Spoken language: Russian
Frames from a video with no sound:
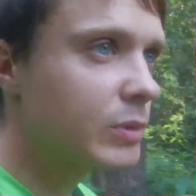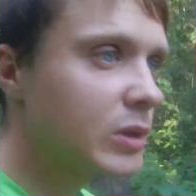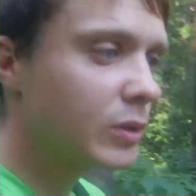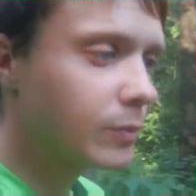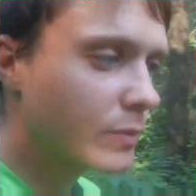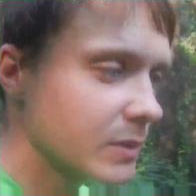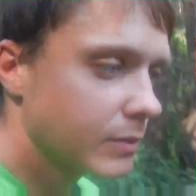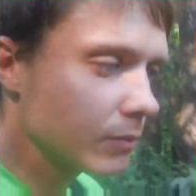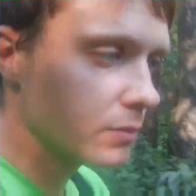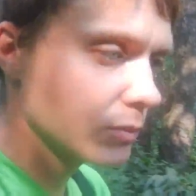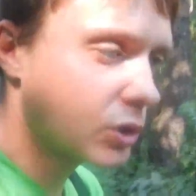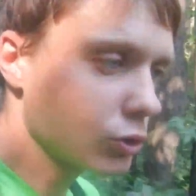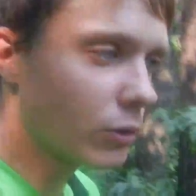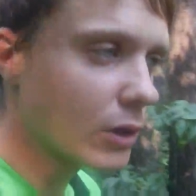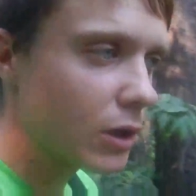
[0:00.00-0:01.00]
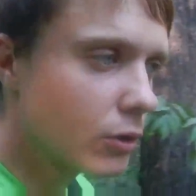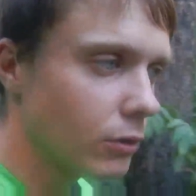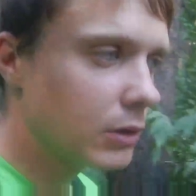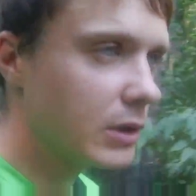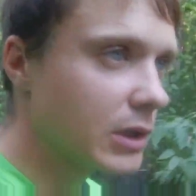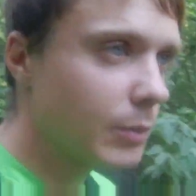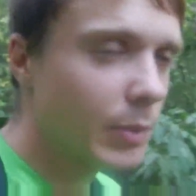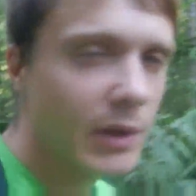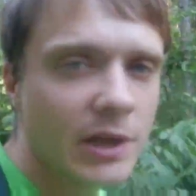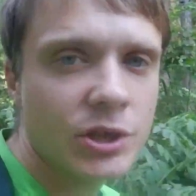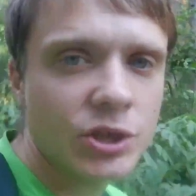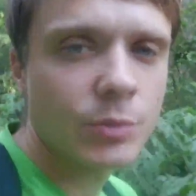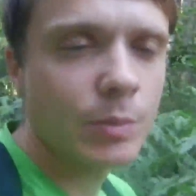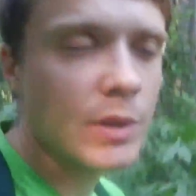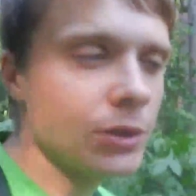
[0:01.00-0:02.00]
быть, с Кока-Колы-то
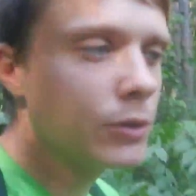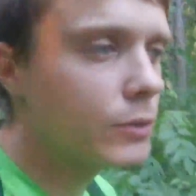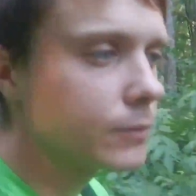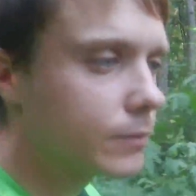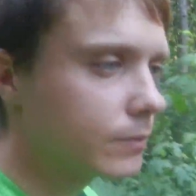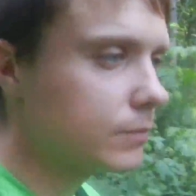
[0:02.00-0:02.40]
полегче пойдет.